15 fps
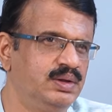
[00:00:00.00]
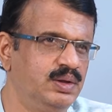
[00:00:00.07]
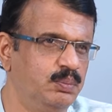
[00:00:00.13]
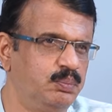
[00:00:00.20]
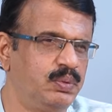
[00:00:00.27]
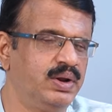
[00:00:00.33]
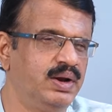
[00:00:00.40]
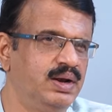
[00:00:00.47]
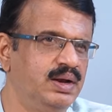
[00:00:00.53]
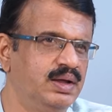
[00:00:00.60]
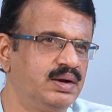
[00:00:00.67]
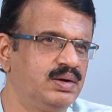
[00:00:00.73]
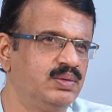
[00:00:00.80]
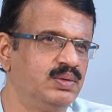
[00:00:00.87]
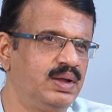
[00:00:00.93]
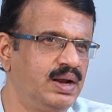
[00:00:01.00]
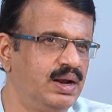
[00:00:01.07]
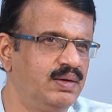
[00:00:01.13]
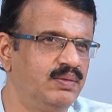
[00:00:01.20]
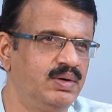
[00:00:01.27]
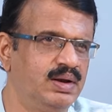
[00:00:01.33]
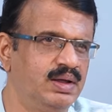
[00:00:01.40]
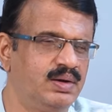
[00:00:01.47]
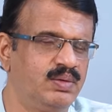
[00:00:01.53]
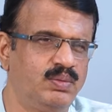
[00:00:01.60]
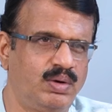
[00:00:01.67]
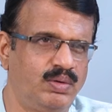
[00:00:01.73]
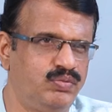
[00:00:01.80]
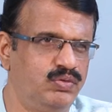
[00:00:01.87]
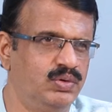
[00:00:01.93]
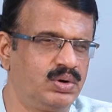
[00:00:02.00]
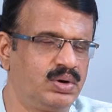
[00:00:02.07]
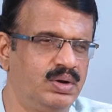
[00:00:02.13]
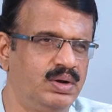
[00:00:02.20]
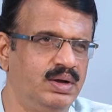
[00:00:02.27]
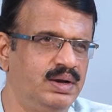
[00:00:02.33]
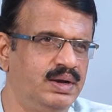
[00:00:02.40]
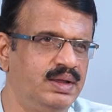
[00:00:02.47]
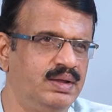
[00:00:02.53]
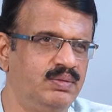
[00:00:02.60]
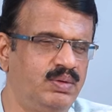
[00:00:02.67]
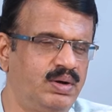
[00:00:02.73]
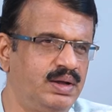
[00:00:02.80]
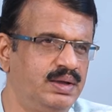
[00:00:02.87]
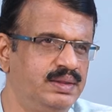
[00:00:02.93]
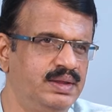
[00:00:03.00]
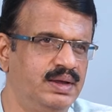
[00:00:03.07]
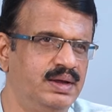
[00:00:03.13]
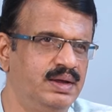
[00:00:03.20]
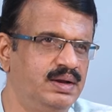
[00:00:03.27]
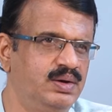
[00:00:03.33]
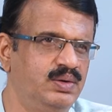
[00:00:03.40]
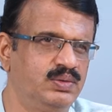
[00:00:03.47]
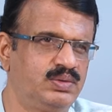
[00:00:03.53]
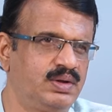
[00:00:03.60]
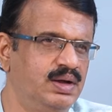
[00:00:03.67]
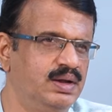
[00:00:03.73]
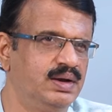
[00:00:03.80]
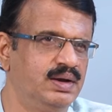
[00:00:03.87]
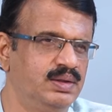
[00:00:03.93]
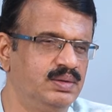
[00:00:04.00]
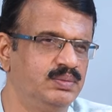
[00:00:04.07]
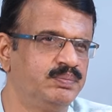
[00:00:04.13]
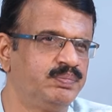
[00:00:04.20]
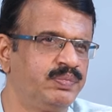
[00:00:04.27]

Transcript: ఎప్పుడు వెళ్ళారు ఎలా వెళ్ళారు ఒక ఫోటో కానీ ఒక ఇది కానీ న్యూస్ కానీ లేదు